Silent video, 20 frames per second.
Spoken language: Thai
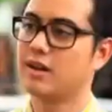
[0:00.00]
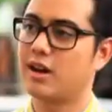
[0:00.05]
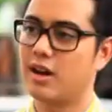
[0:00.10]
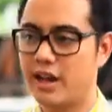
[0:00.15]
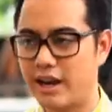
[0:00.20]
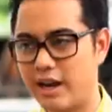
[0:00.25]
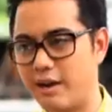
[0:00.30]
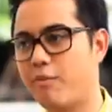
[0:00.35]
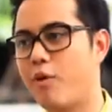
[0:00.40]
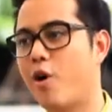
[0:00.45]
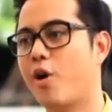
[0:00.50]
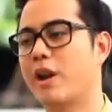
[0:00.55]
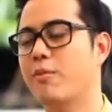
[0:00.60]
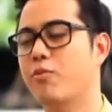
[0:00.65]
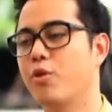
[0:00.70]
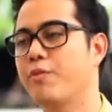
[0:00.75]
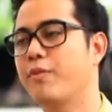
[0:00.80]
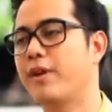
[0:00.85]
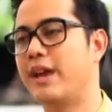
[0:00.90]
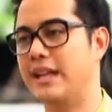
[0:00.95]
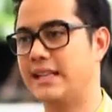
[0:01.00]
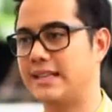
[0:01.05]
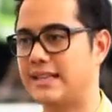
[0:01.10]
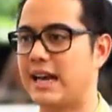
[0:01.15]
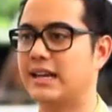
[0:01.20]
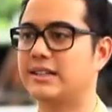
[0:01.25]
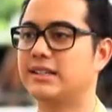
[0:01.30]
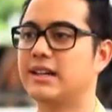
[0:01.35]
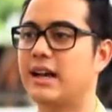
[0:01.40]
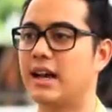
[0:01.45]
ก็เลยมองในมุมเห็นใจ
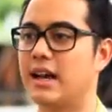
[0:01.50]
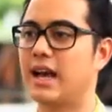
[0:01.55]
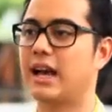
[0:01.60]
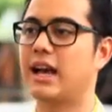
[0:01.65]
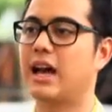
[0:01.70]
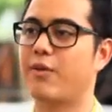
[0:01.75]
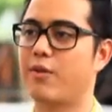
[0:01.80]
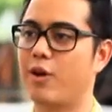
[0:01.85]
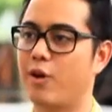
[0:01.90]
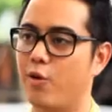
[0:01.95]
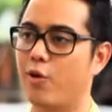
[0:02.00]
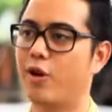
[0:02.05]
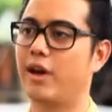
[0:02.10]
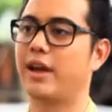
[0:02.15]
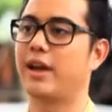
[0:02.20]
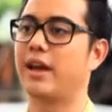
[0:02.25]
ซึ่งกันและกันว่าโอเค